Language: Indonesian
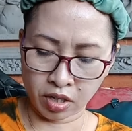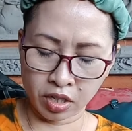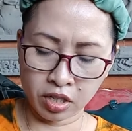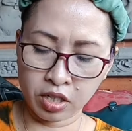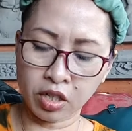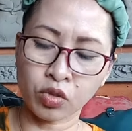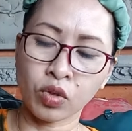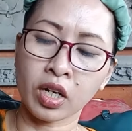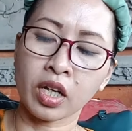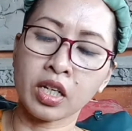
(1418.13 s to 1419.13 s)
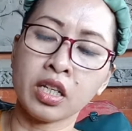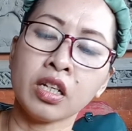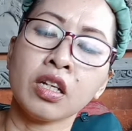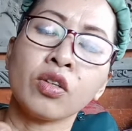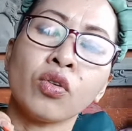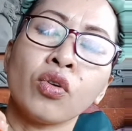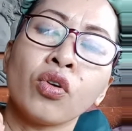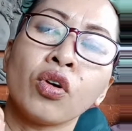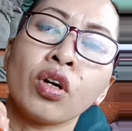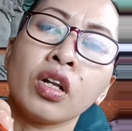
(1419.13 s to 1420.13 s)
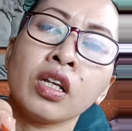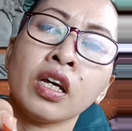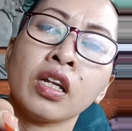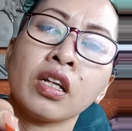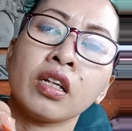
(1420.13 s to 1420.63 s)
ininya sudah kayak gini tuh lihat